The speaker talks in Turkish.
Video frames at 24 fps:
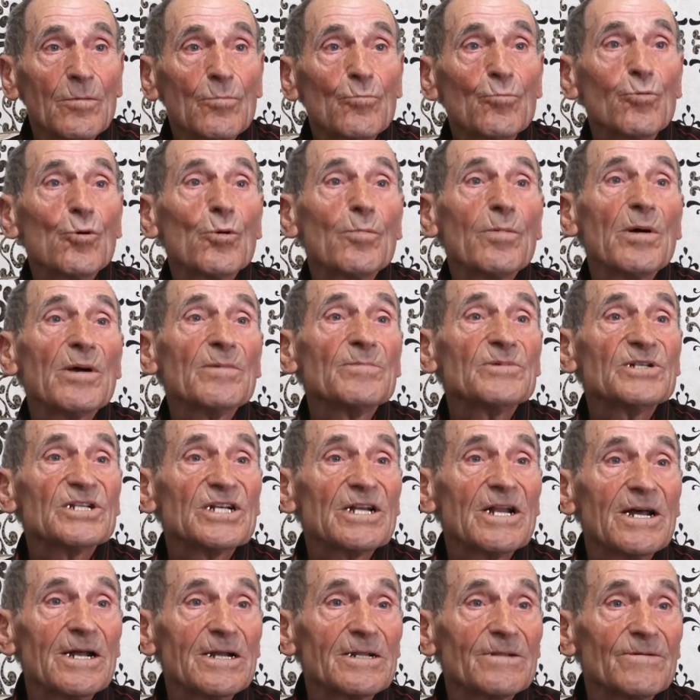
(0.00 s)
Babam
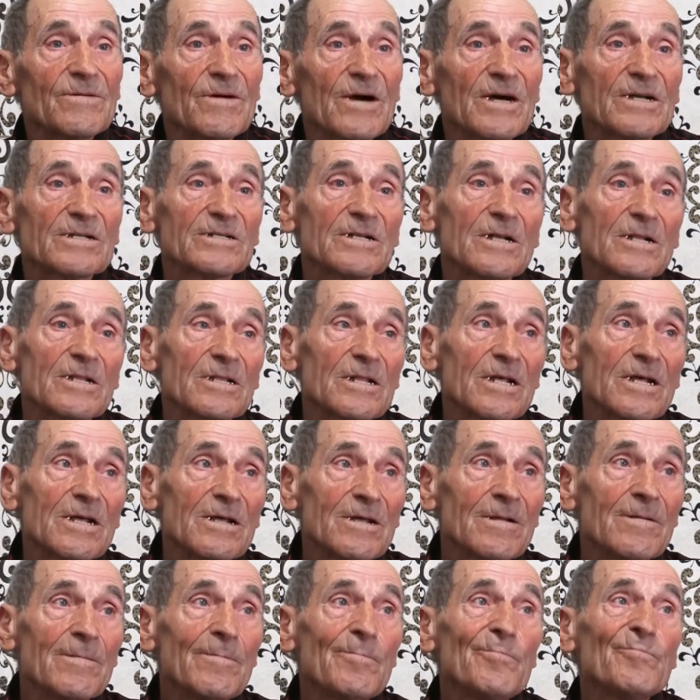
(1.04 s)
işlerdi vokzalda.
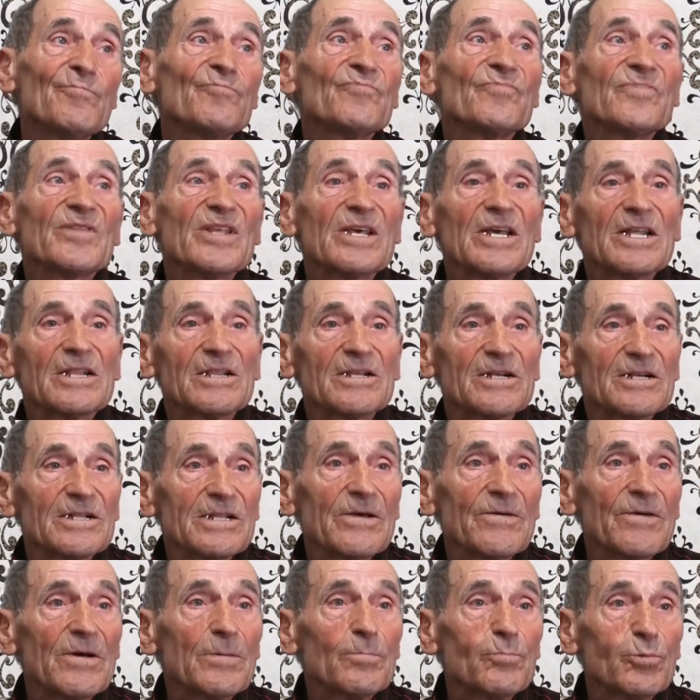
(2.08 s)
Getirdi
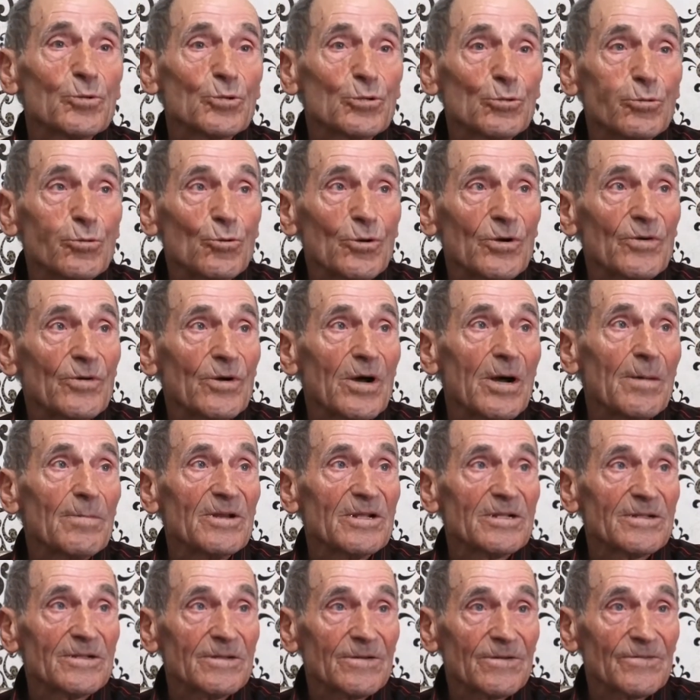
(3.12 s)
ve putluk
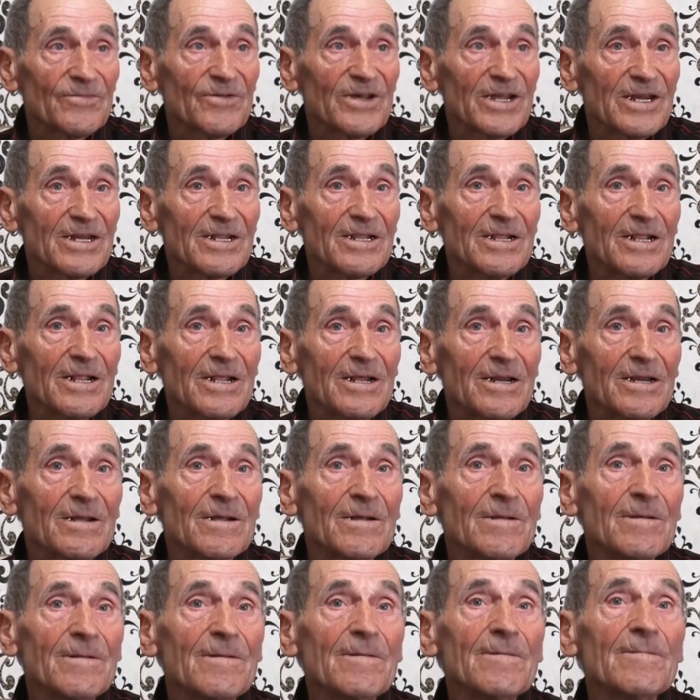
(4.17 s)
kabledir verdiler.
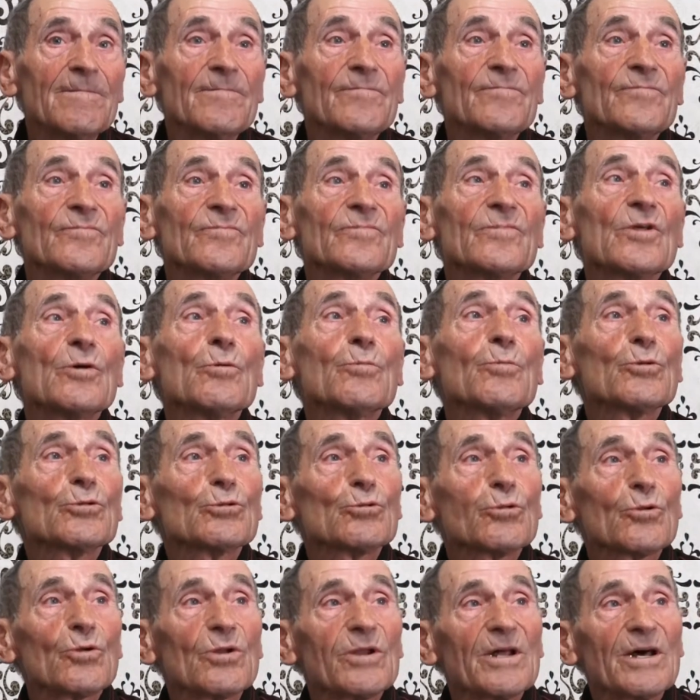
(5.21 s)
O
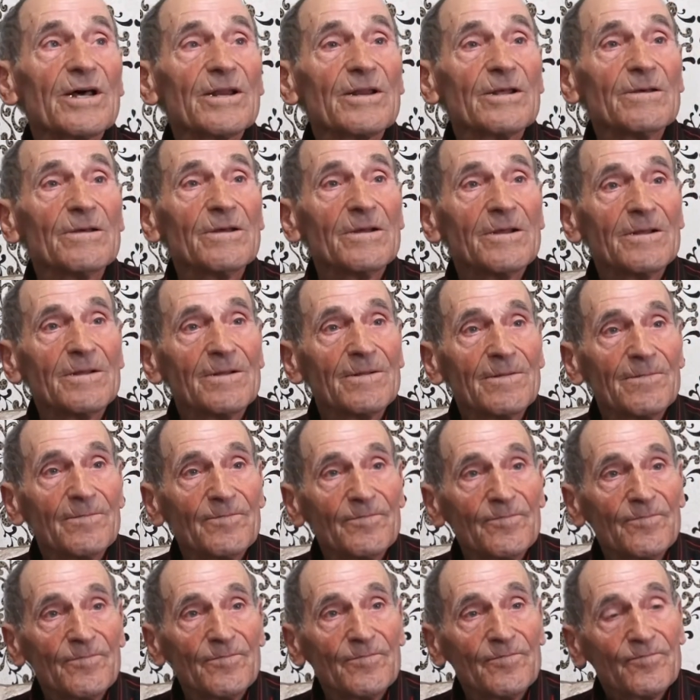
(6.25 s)
putlukları
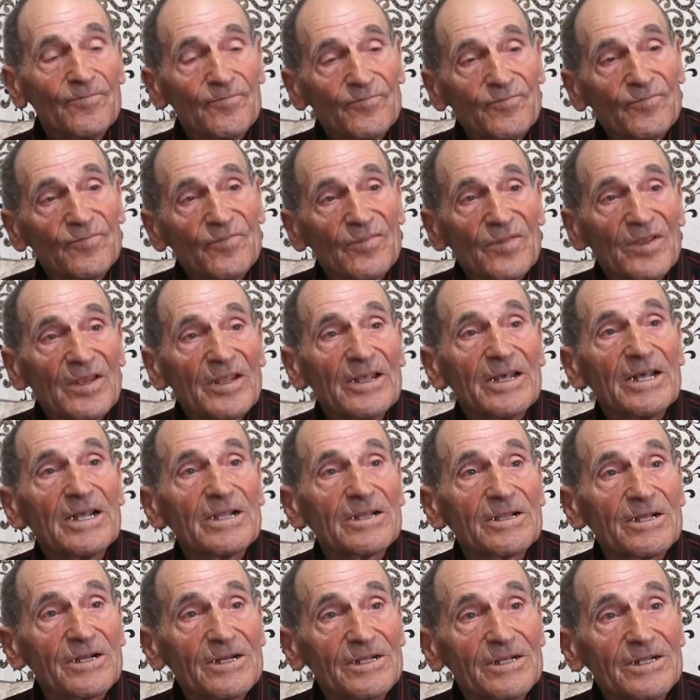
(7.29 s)

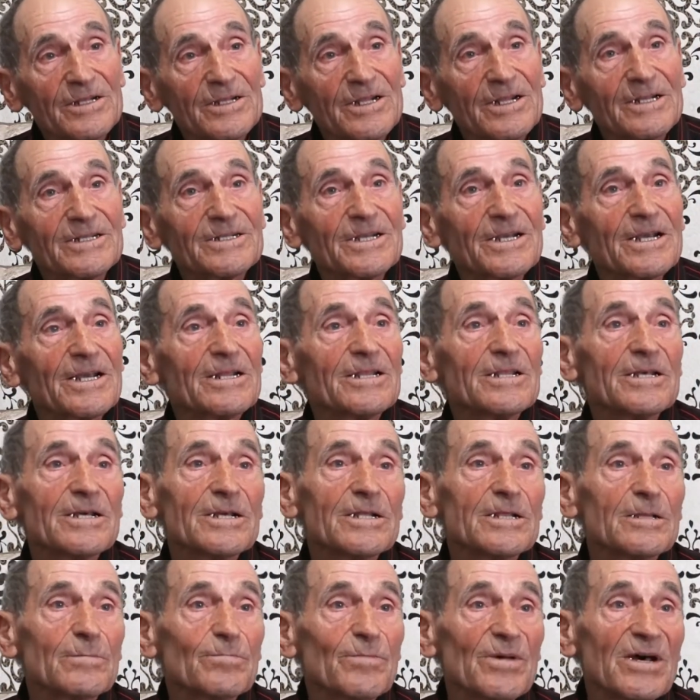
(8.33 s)
getirdi de çekildi
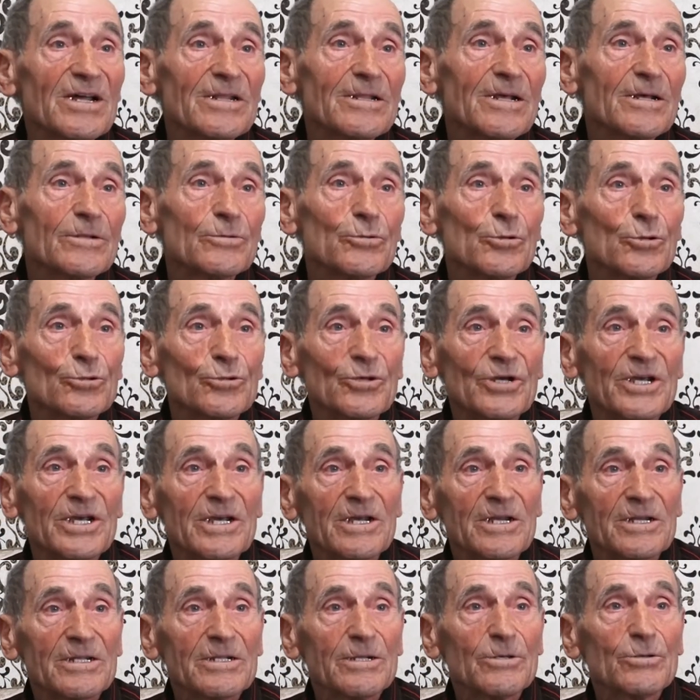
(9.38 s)
gitmedi döndü
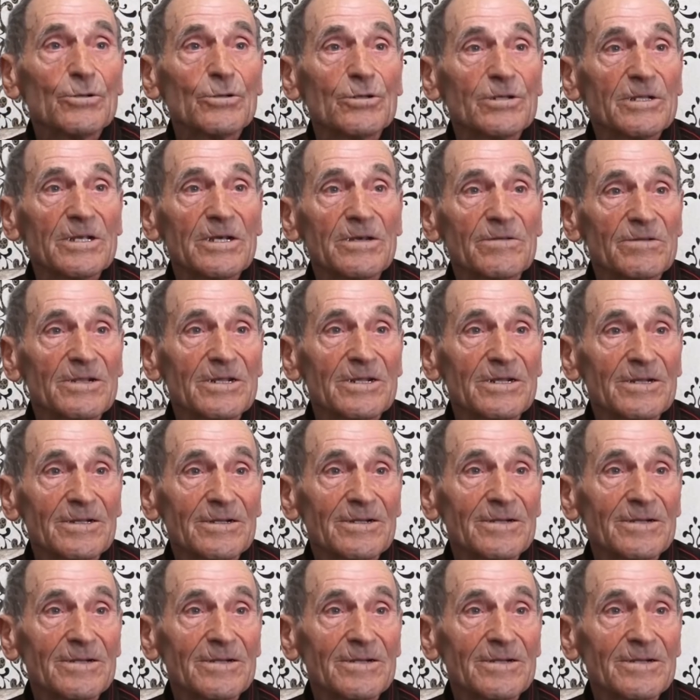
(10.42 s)
yerde öldü evde.